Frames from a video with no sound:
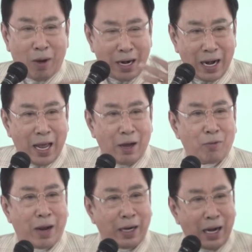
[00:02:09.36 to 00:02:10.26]
วันแล้ว
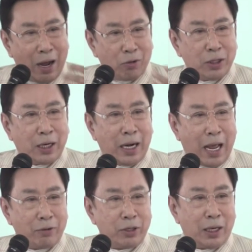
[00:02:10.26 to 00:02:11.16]
วันเล่าเดือน
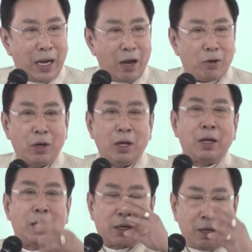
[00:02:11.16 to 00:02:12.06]
แล้วเดือนเล่า
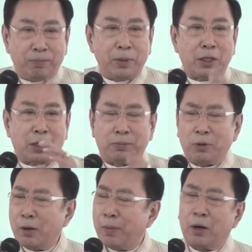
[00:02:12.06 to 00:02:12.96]
กรึ๊บหนึ่งกรึ๊บ
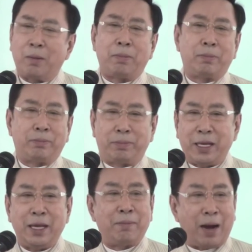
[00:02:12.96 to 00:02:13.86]
สองแล้วมันก็
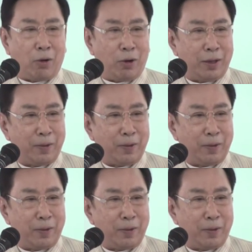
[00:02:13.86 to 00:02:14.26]
ขี้เมา